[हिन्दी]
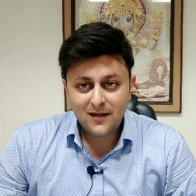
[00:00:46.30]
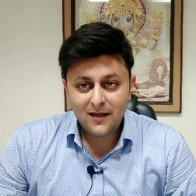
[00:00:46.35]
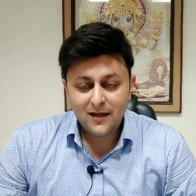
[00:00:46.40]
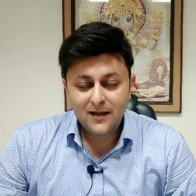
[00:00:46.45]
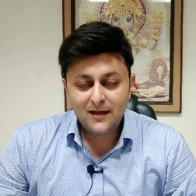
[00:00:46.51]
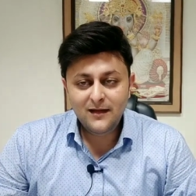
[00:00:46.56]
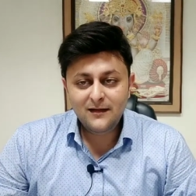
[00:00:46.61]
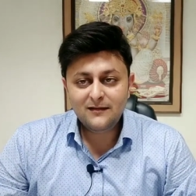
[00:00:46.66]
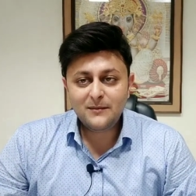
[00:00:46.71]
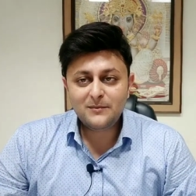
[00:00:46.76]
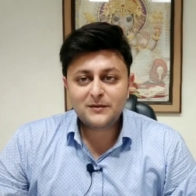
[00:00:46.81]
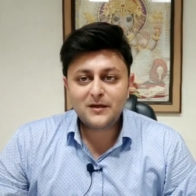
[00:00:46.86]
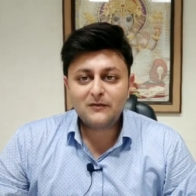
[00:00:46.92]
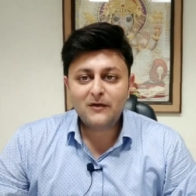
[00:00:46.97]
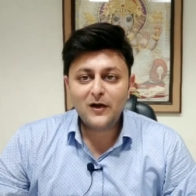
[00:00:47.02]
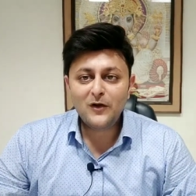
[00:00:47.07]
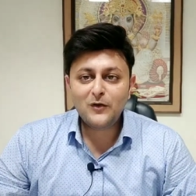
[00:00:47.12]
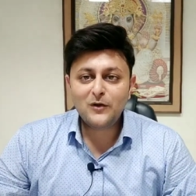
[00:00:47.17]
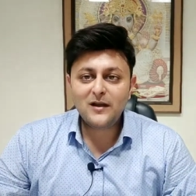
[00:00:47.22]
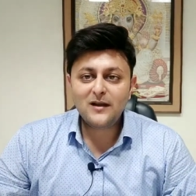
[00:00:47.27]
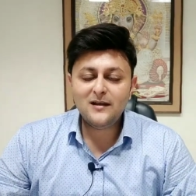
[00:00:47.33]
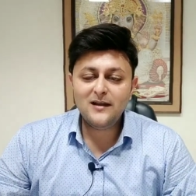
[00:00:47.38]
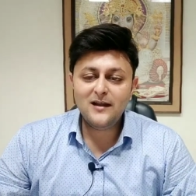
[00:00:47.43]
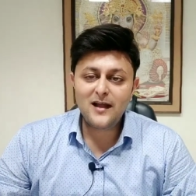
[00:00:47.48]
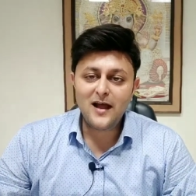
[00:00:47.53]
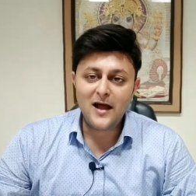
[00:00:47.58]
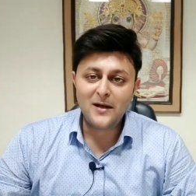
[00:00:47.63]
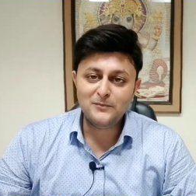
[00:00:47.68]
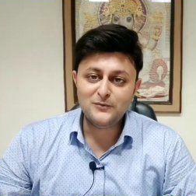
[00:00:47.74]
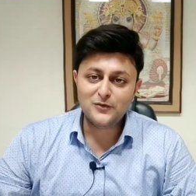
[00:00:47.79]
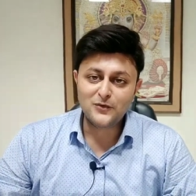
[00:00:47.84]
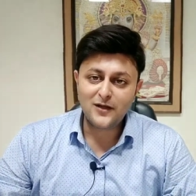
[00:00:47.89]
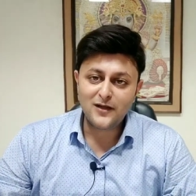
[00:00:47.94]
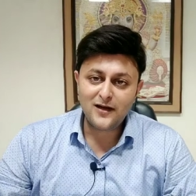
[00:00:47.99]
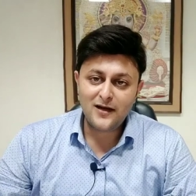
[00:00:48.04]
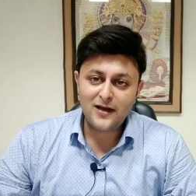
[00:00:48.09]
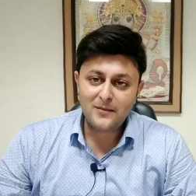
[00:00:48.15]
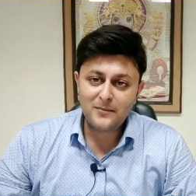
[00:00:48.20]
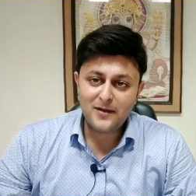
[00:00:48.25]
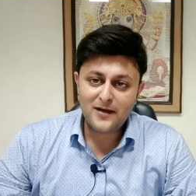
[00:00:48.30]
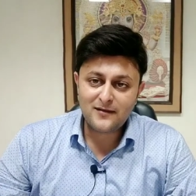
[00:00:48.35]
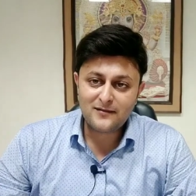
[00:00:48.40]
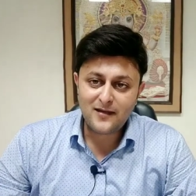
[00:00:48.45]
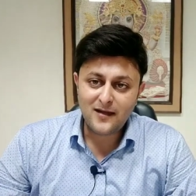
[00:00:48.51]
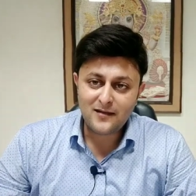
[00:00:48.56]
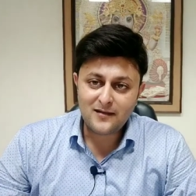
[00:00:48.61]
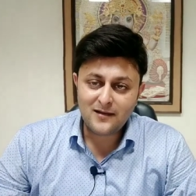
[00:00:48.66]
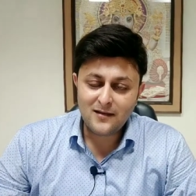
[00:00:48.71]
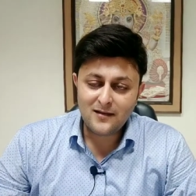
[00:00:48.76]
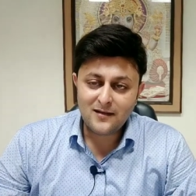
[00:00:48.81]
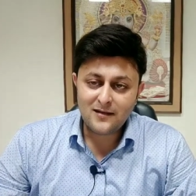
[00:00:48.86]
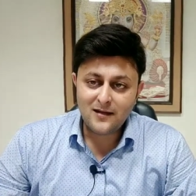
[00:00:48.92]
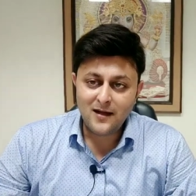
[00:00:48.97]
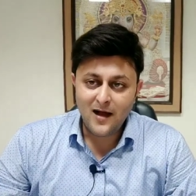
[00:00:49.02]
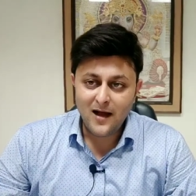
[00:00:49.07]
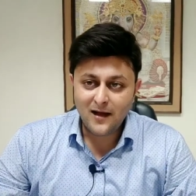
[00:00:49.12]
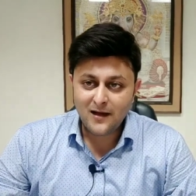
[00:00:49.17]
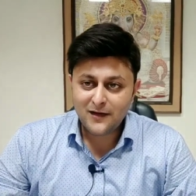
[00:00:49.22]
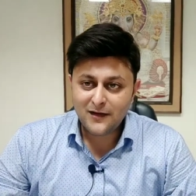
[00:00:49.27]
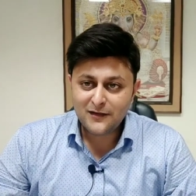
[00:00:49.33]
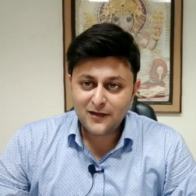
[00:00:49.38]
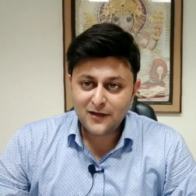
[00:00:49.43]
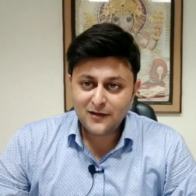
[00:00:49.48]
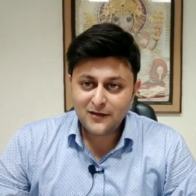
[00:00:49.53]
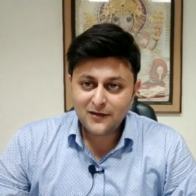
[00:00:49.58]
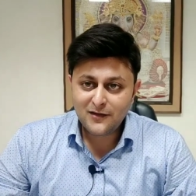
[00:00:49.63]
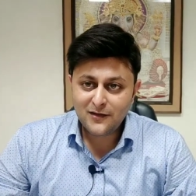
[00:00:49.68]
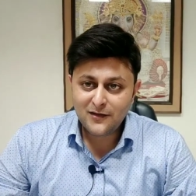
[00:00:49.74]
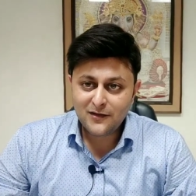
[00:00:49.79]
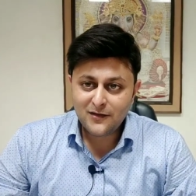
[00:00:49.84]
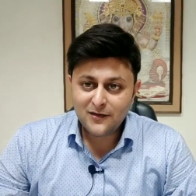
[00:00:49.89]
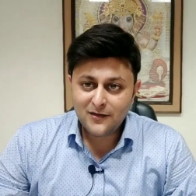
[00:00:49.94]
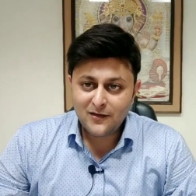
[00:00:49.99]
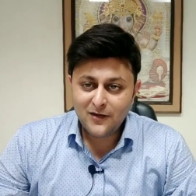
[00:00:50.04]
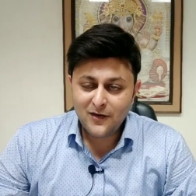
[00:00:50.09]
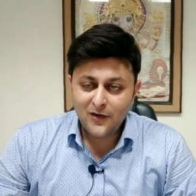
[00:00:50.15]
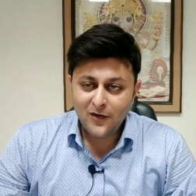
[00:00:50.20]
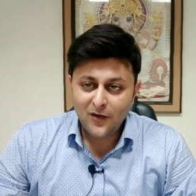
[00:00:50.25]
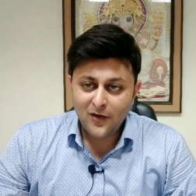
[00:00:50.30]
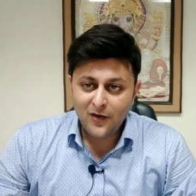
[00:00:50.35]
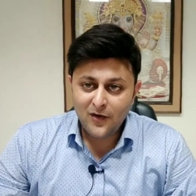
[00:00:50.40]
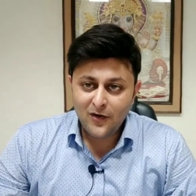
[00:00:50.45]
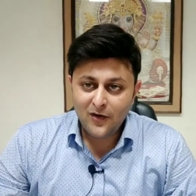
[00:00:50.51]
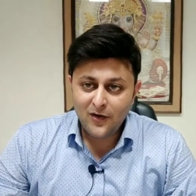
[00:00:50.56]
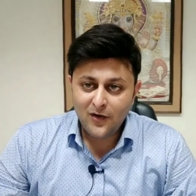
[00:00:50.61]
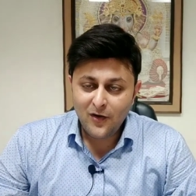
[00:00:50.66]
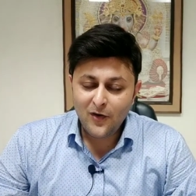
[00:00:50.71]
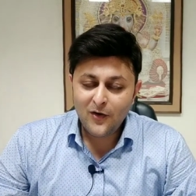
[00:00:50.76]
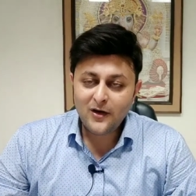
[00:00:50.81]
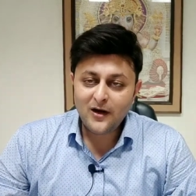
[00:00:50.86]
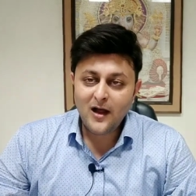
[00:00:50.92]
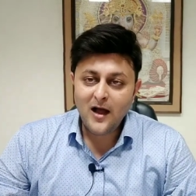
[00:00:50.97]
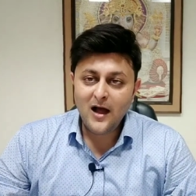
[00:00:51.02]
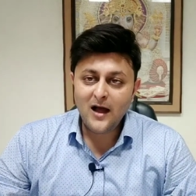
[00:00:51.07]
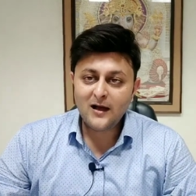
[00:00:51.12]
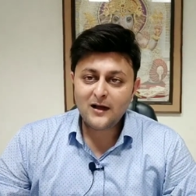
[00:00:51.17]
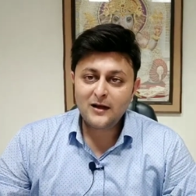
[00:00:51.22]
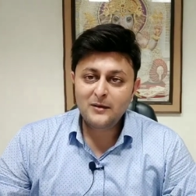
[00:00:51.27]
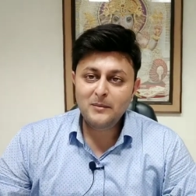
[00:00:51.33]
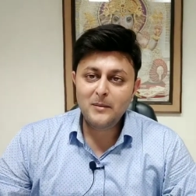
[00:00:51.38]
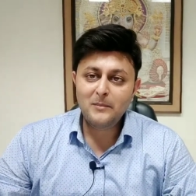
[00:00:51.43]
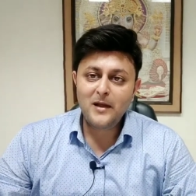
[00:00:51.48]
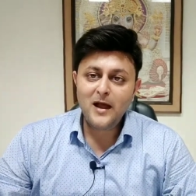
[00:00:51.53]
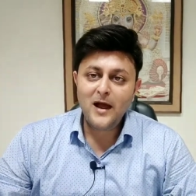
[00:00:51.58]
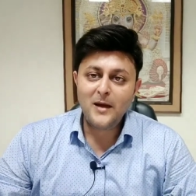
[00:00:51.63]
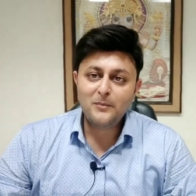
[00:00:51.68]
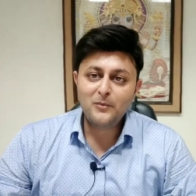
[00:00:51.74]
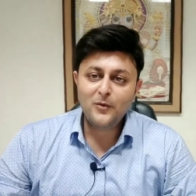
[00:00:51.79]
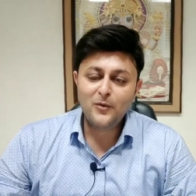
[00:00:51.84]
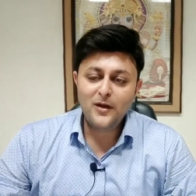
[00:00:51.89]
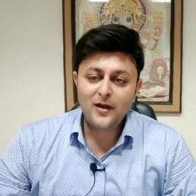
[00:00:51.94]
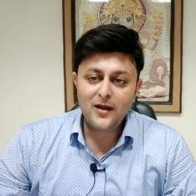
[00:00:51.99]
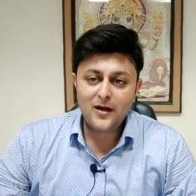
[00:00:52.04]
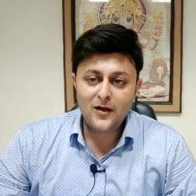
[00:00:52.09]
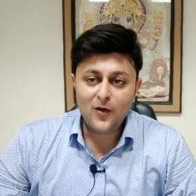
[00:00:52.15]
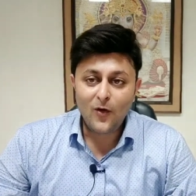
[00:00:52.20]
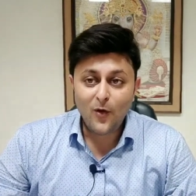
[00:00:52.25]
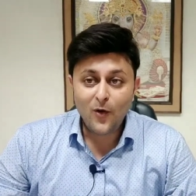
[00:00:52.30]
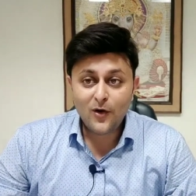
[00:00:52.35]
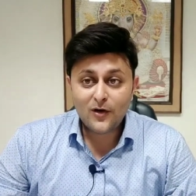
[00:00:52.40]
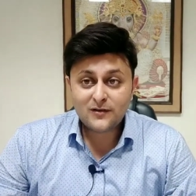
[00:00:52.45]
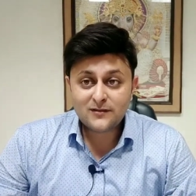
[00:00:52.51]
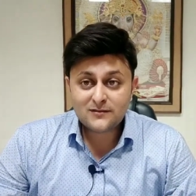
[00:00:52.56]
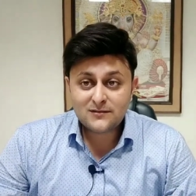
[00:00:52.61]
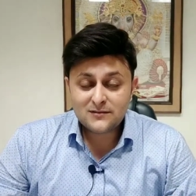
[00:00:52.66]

इन्हीं सब सवालों के लिए आप जुड़े रहिए मेरे साथ आखिरी तक और आखिरी में मैं आपको एक और